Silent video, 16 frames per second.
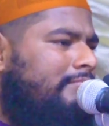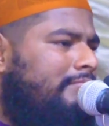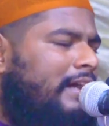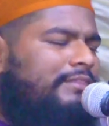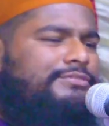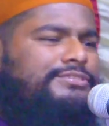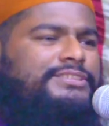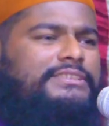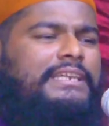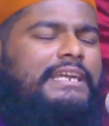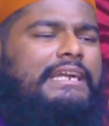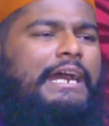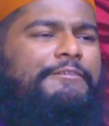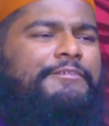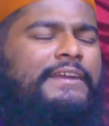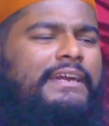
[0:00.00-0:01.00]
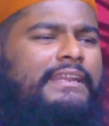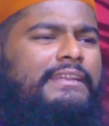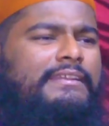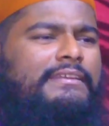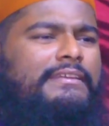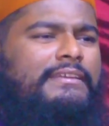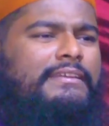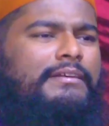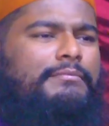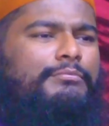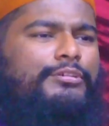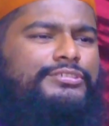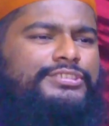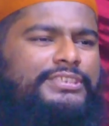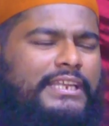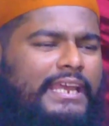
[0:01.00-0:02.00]
মানুষকে কাফের
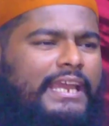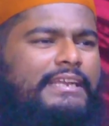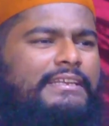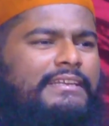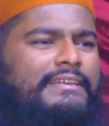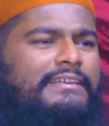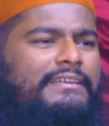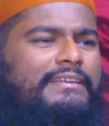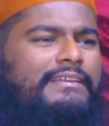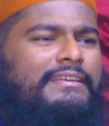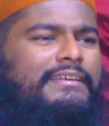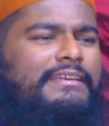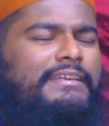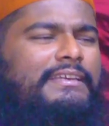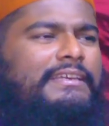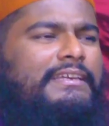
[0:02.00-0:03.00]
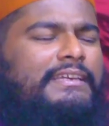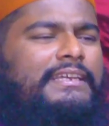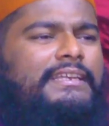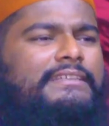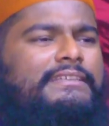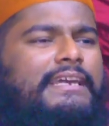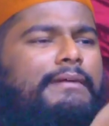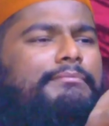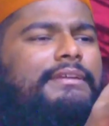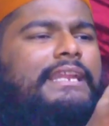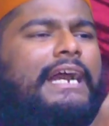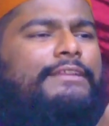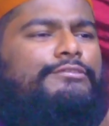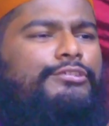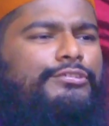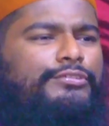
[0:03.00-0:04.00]
মোশরেক ঈদে
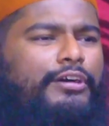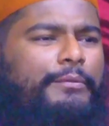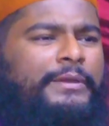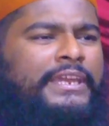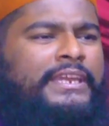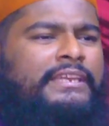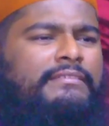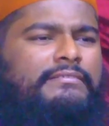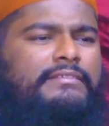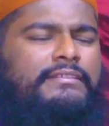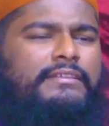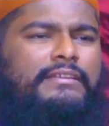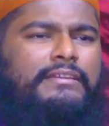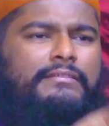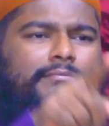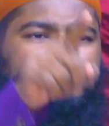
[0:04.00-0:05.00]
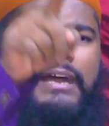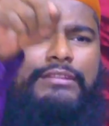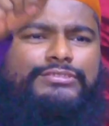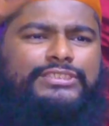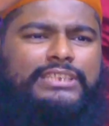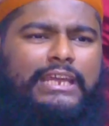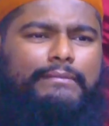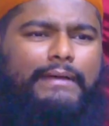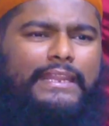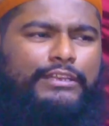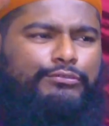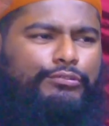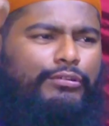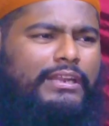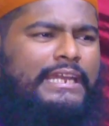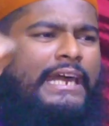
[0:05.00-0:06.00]
মিলাদুন নবী মানুষের বাড়ি
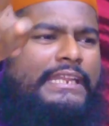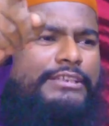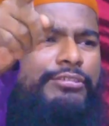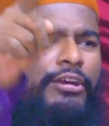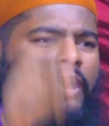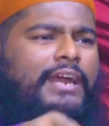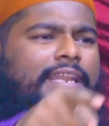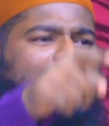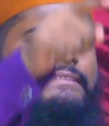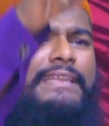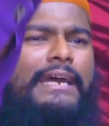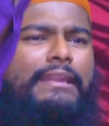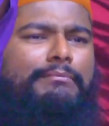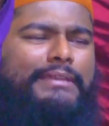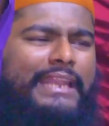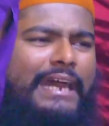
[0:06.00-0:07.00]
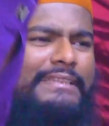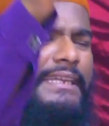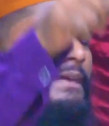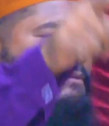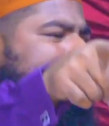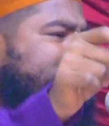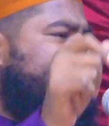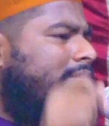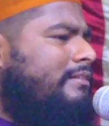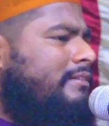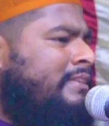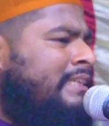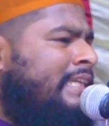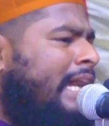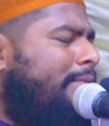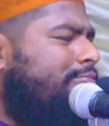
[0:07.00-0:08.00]
কুলখানি খয়রা তার মিলাদে
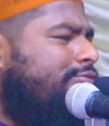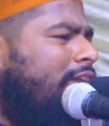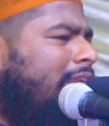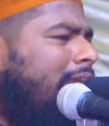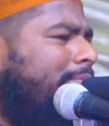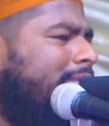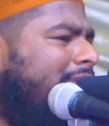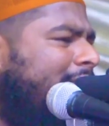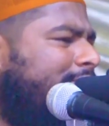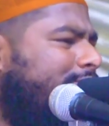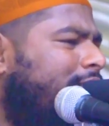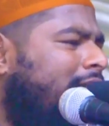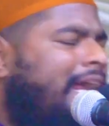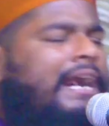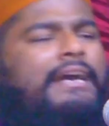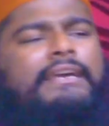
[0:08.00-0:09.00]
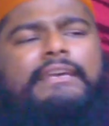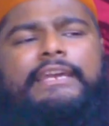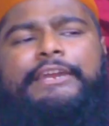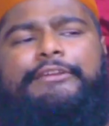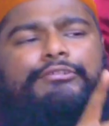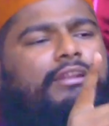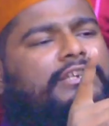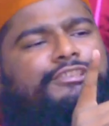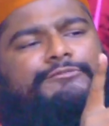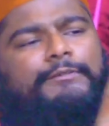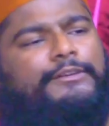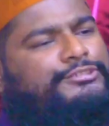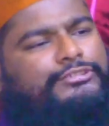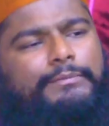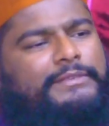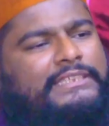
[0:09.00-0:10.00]
কিয়াম করা মিলাদ করা এগুলো
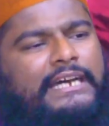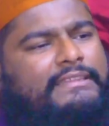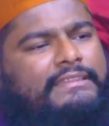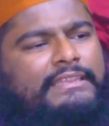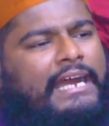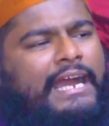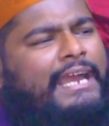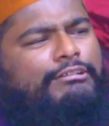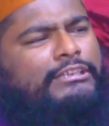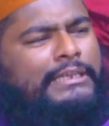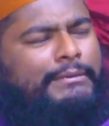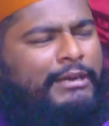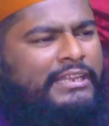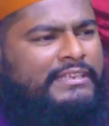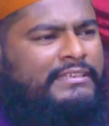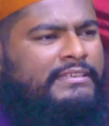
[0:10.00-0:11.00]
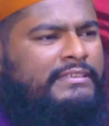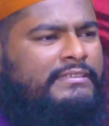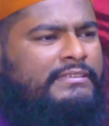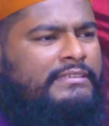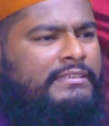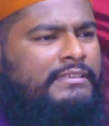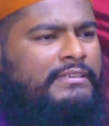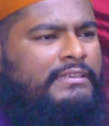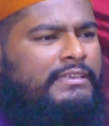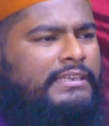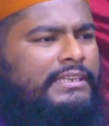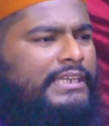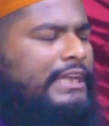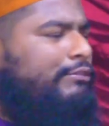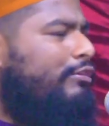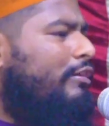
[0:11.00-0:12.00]
স্পষ্ট বিদাত না কথা বলেন
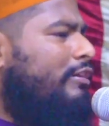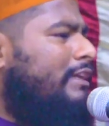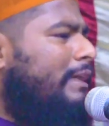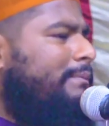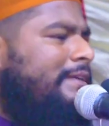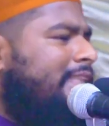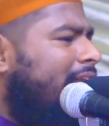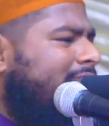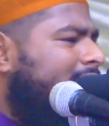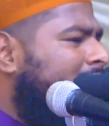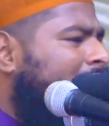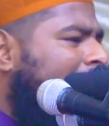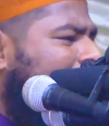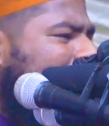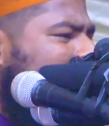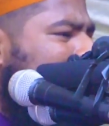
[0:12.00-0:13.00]
এগুলো কি বিদাত না